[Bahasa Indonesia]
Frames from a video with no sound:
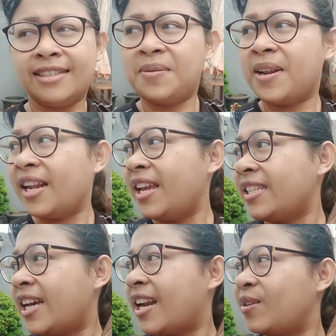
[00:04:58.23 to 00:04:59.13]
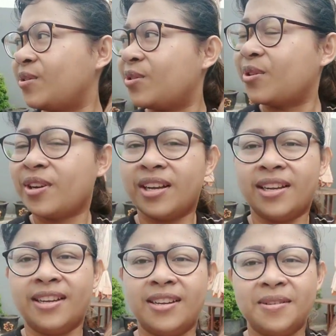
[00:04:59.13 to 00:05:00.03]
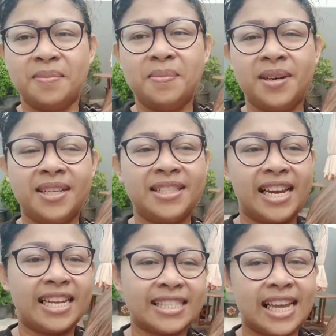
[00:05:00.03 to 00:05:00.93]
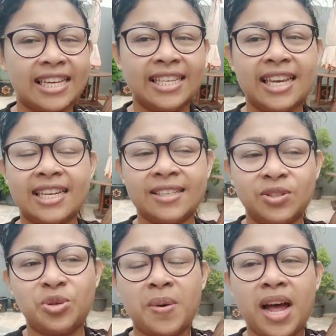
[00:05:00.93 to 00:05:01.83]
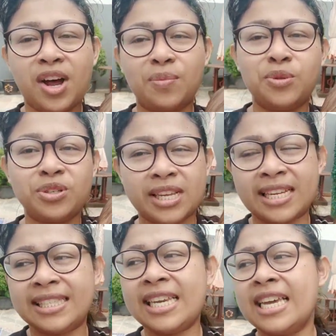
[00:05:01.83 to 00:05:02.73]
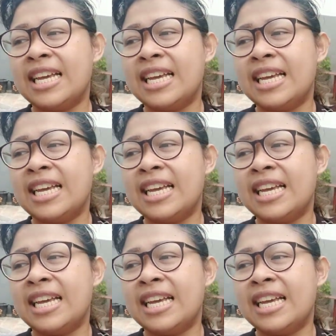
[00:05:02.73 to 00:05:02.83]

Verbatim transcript: gimana ya cara untuk menjelaskannya? Cuma kalau menurut saya sih